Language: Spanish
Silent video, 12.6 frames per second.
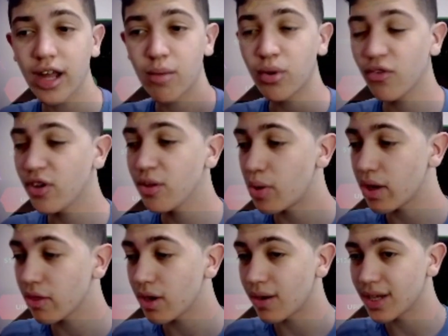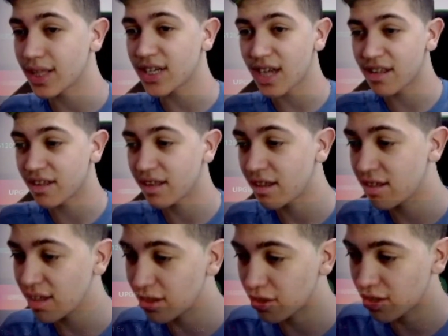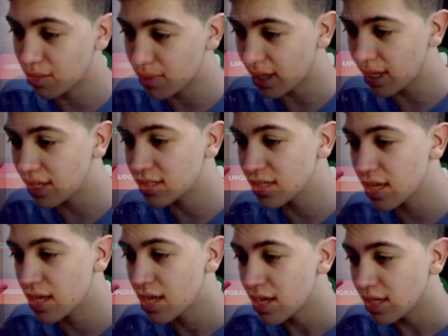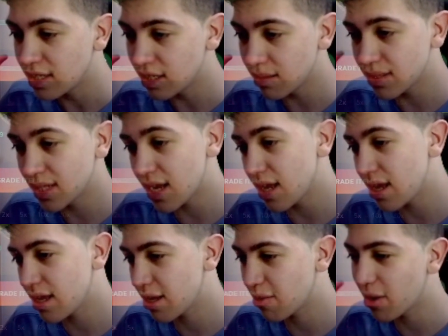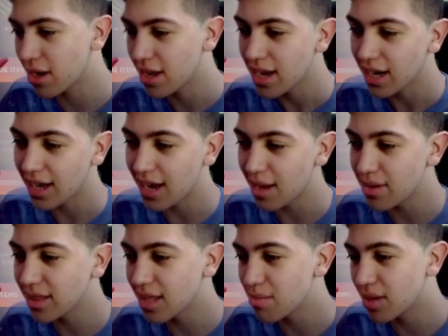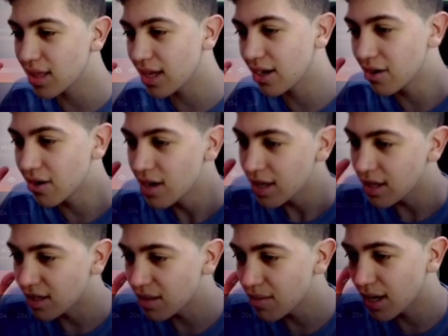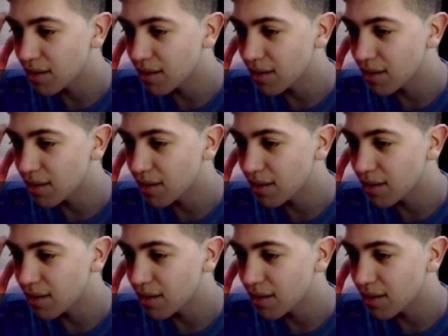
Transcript: de profit perdiendo una batalla de 700, imagínense. Y si no me sale, igual, claramente perdí, ¿no? Y decime que